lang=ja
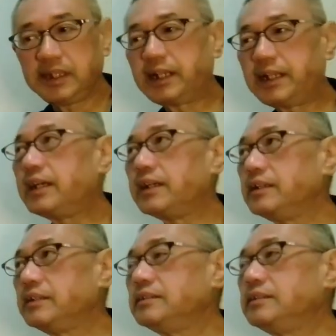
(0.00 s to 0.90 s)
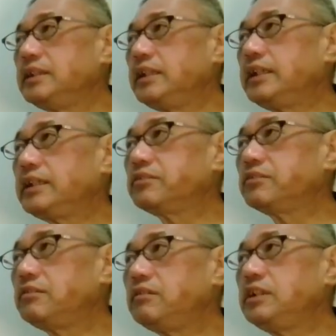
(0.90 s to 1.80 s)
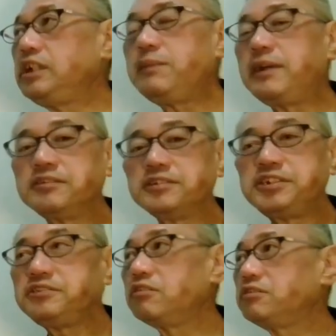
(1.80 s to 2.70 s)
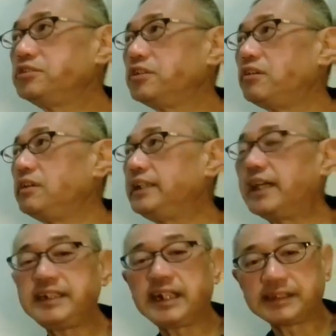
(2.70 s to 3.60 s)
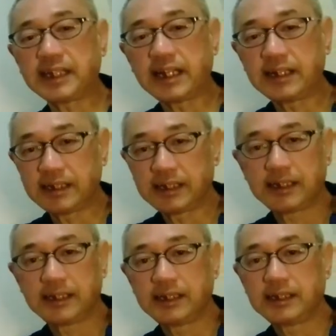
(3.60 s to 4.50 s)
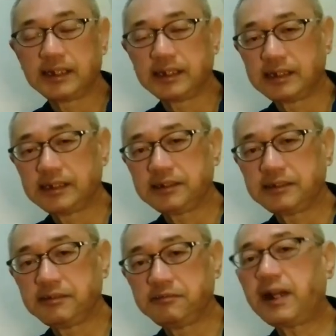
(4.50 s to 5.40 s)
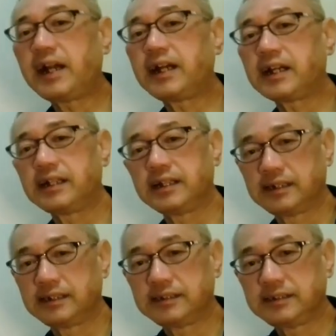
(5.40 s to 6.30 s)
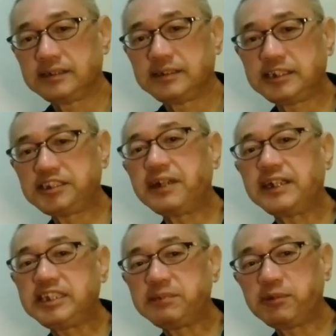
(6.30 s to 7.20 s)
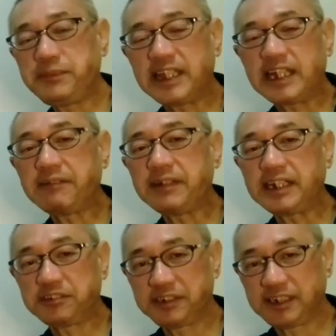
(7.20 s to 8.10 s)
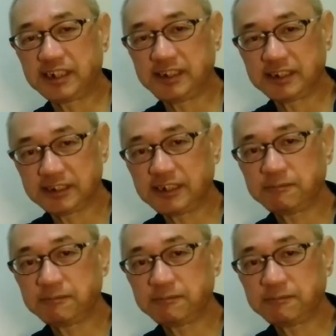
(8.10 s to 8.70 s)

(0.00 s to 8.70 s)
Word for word: う。だから、えっと、今の中国のやり方は、実は一部見習わないといけないね。